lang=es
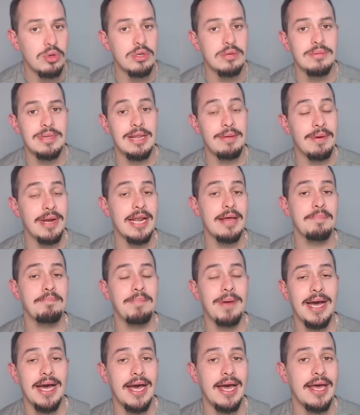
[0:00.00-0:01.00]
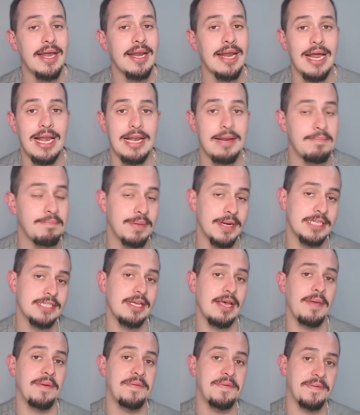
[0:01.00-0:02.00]
le van a pagar a la
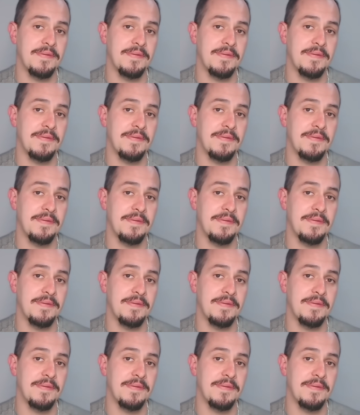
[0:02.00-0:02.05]
empresa